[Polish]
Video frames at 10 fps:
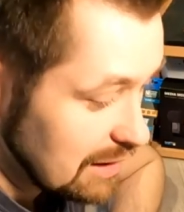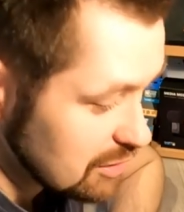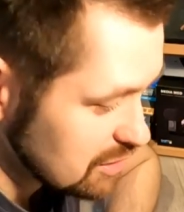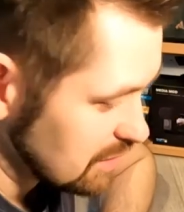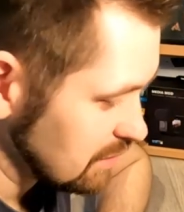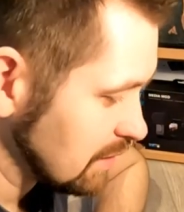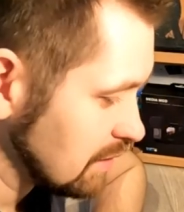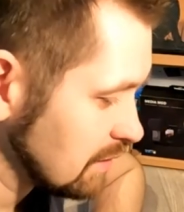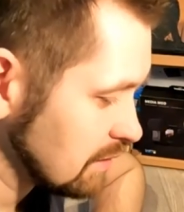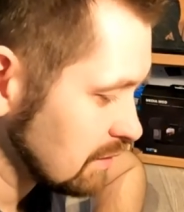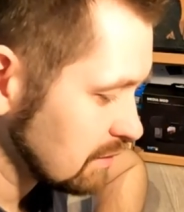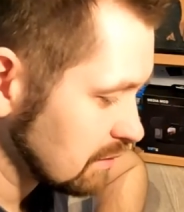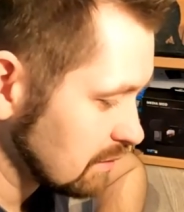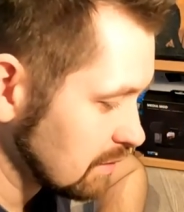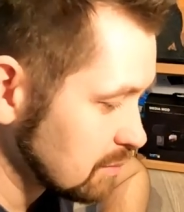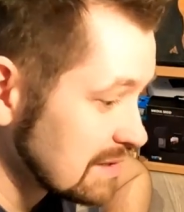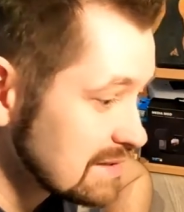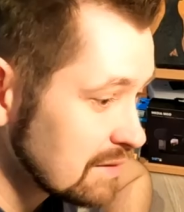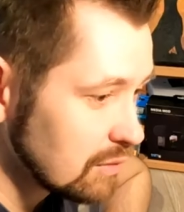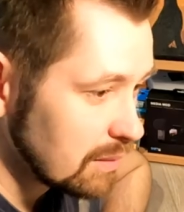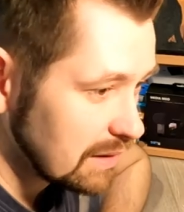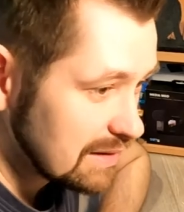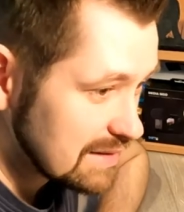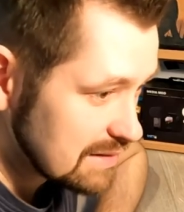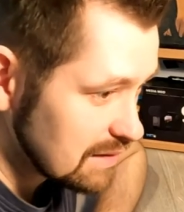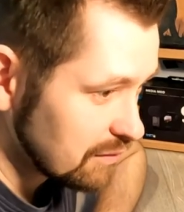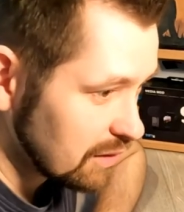jeszcze, ale przedstawiłem taki zestaw,